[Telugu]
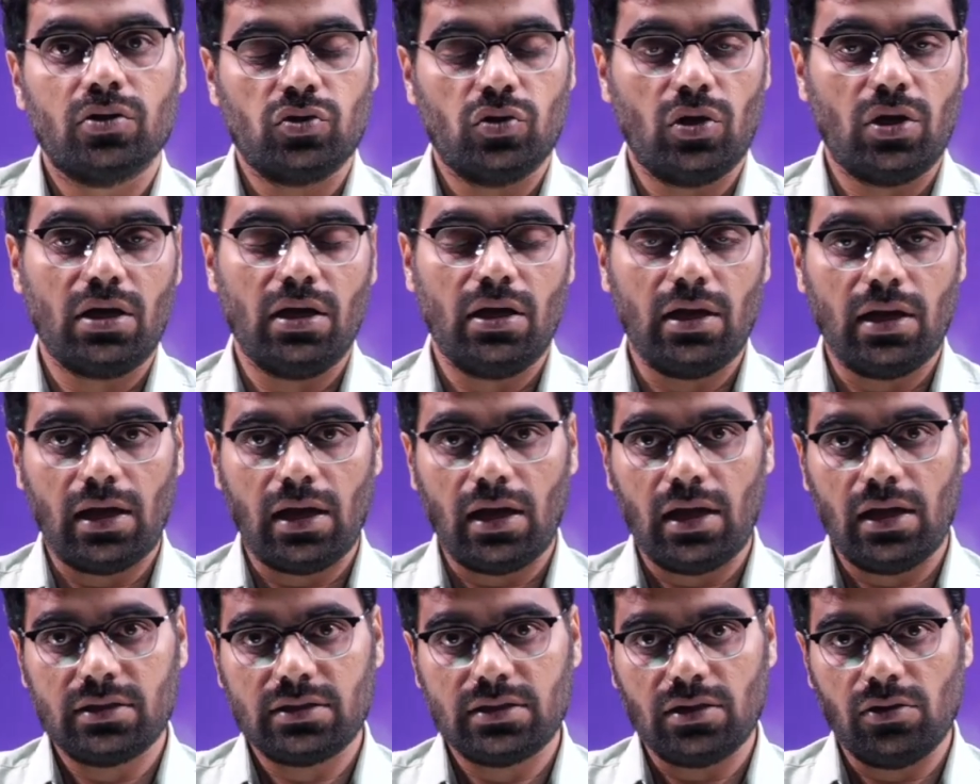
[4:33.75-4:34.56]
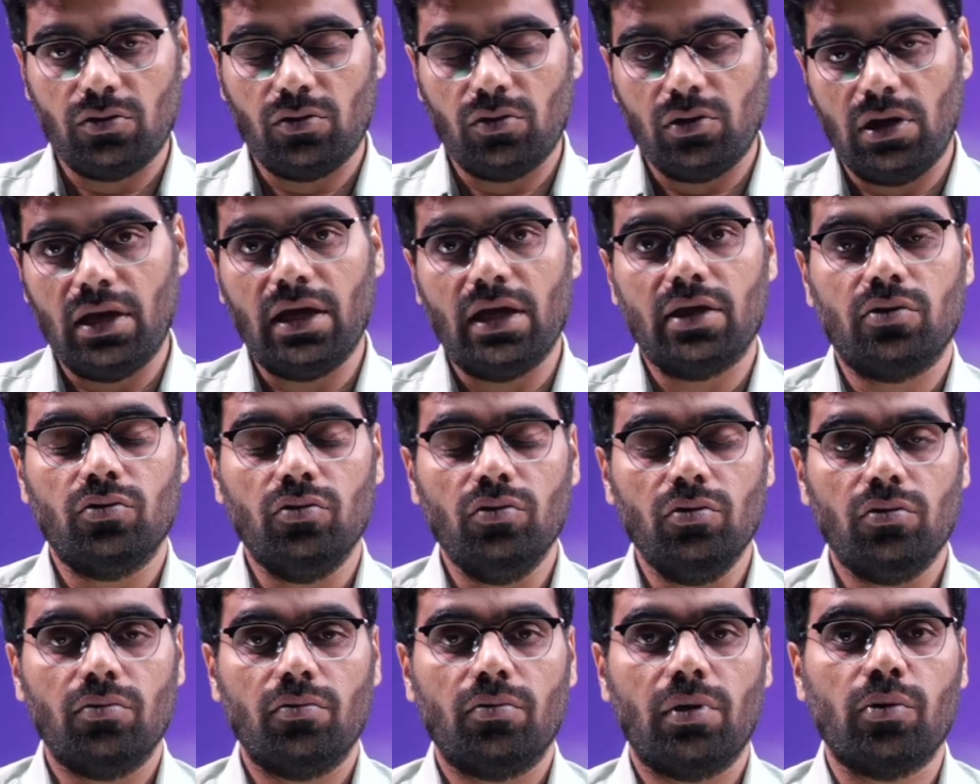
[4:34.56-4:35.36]
సో అక్కడ అసలు లేదు
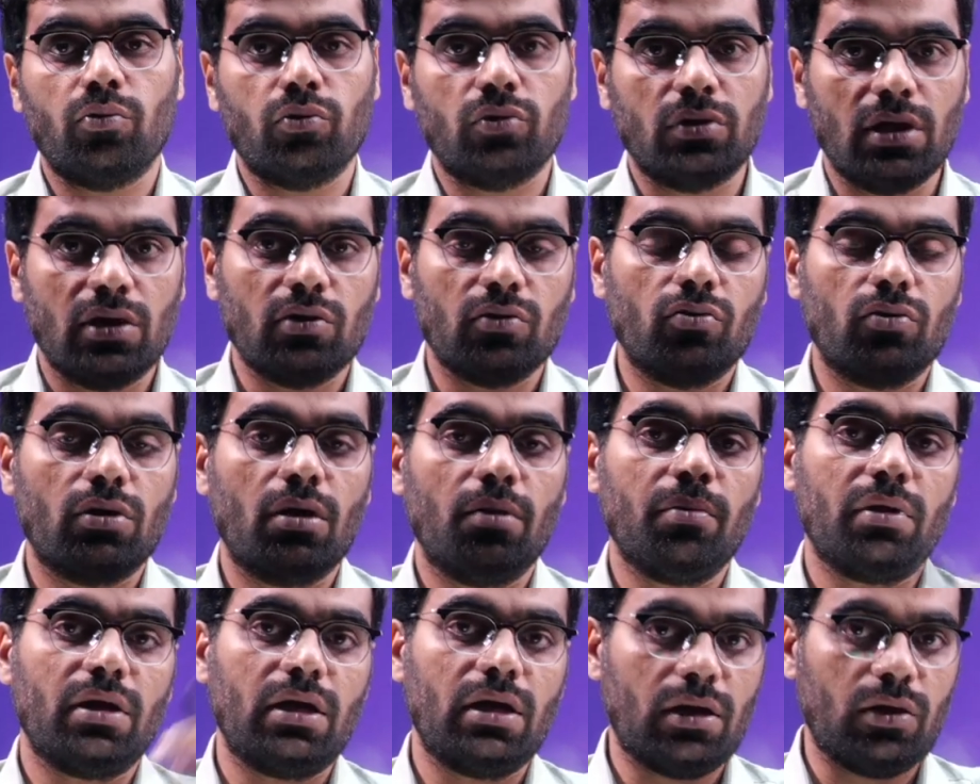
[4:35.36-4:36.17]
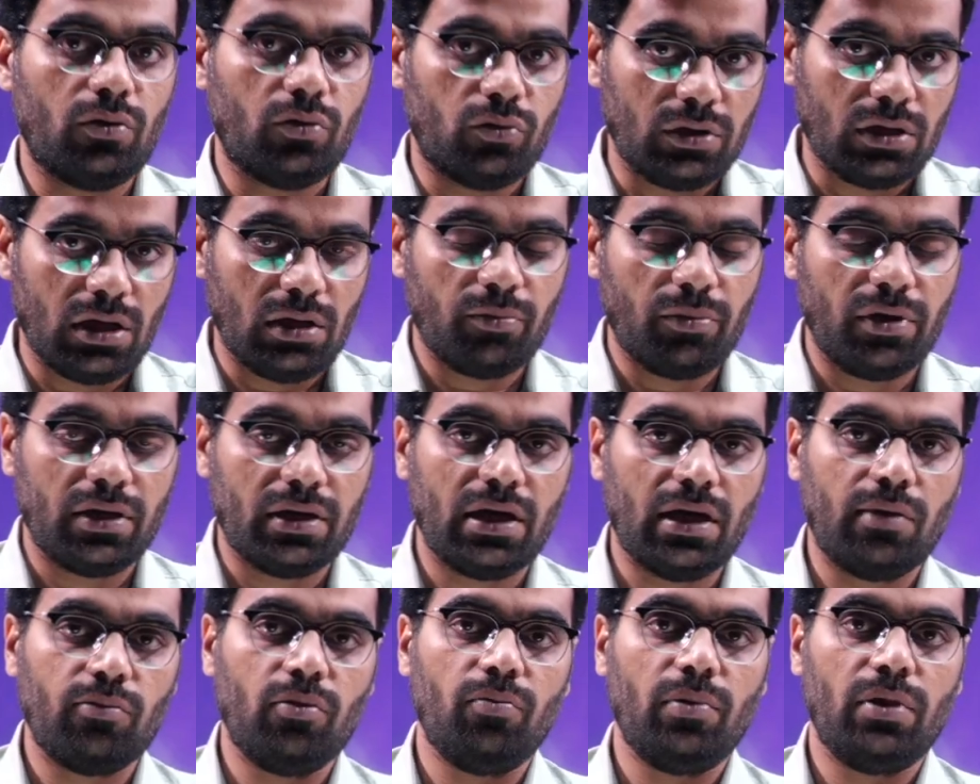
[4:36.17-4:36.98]
మేము ఉందనుకున్నాం కానీ అక్కడ ఉందని
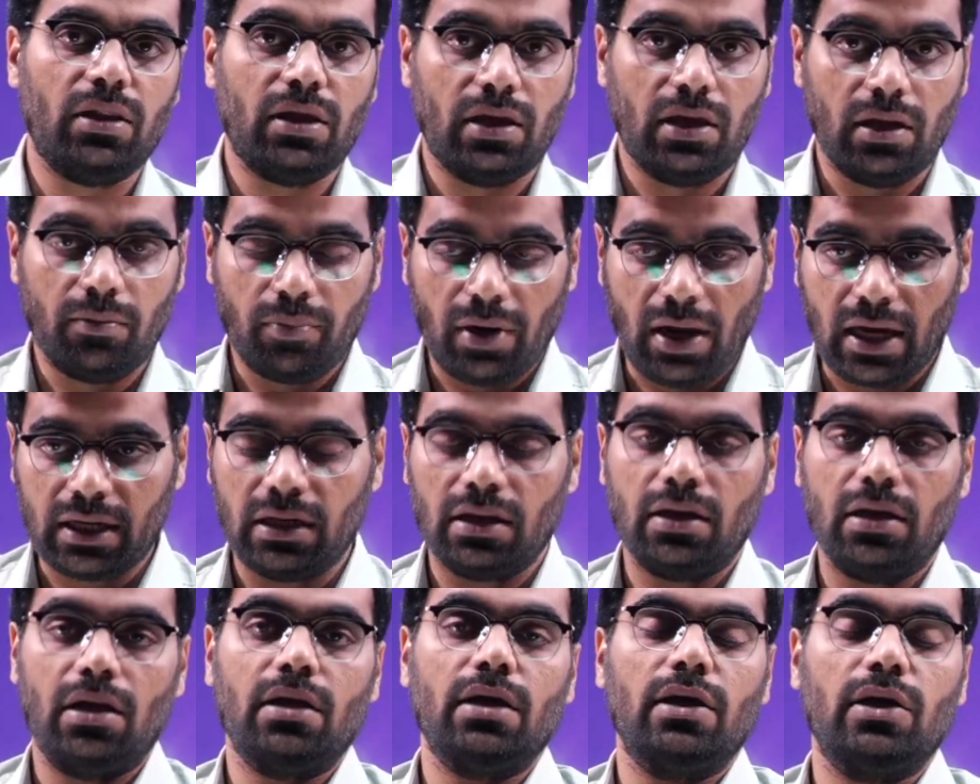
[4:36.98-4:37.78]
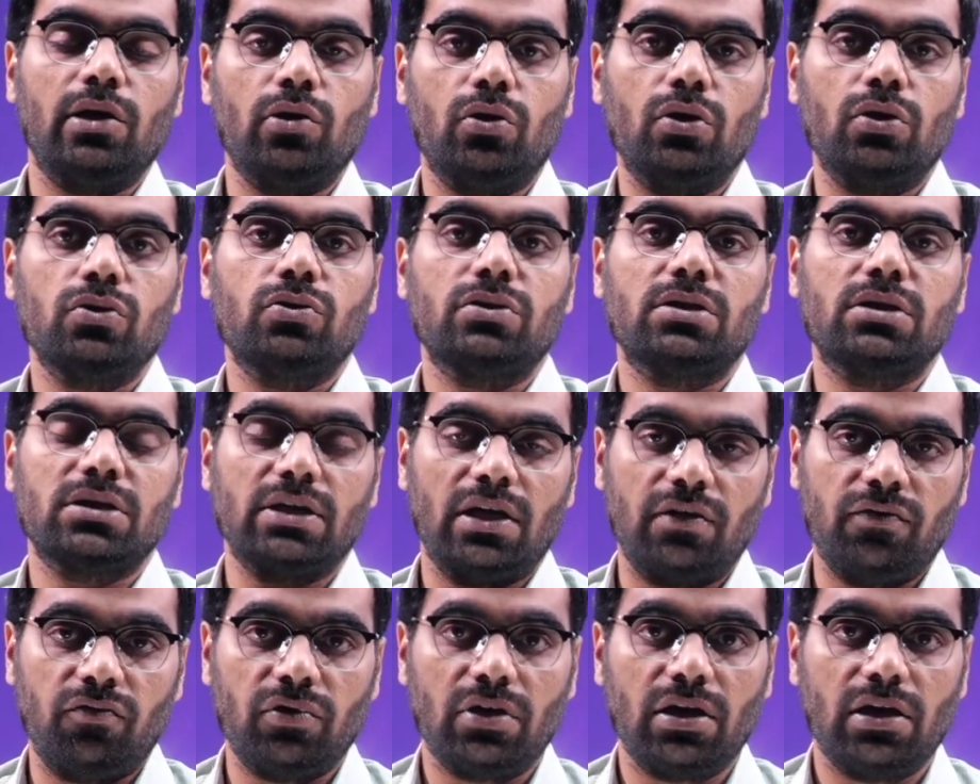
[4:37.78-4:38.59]
పెట్టాము మా దగ్గర ప్రాక్టికల్గా ఇంట్లో చూసే
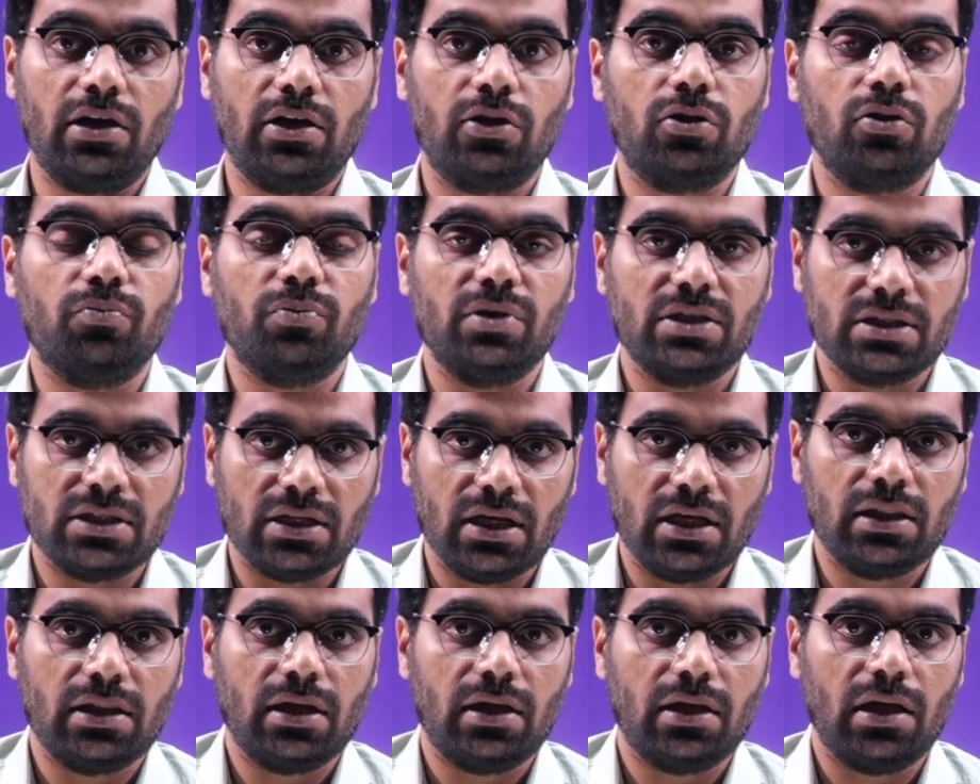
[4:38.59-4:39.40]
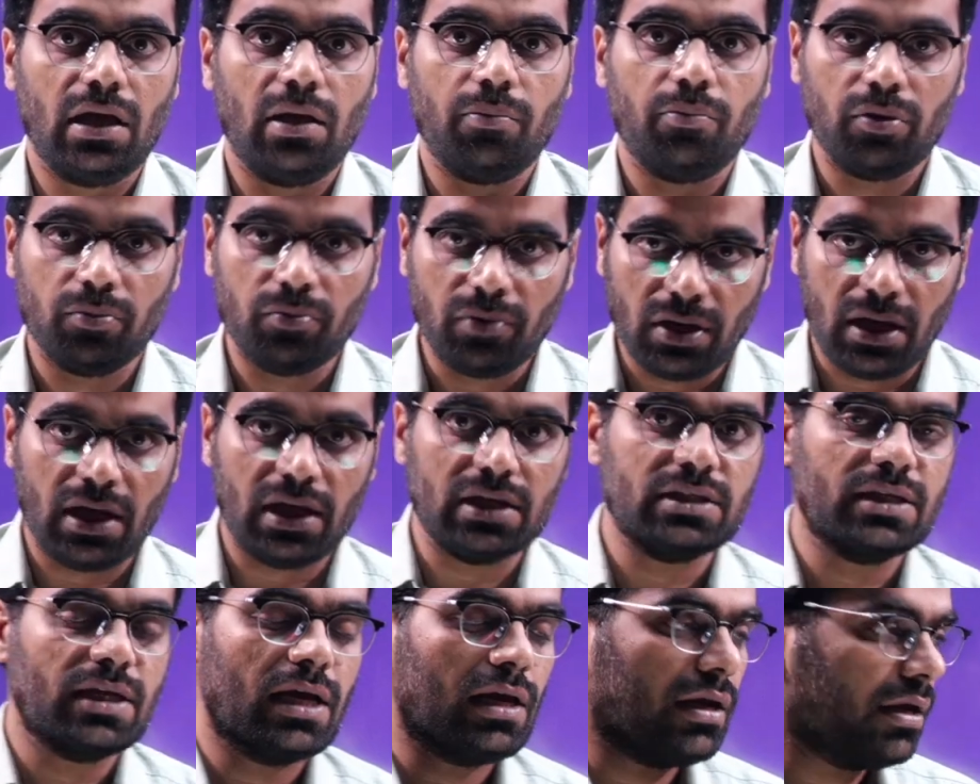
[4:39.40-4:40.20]
సర్టిఫికేట్ లేదు మిస్ అయింది అంటే అప్పుడు మీరు
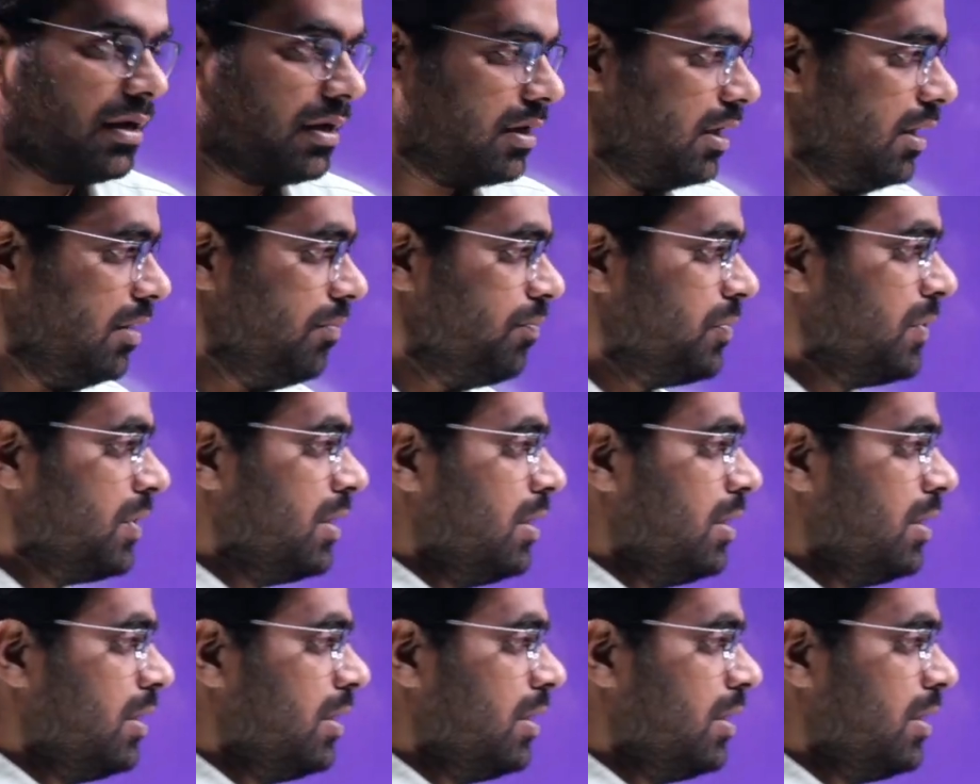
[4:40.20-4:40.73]
ఏం చేయాలంటే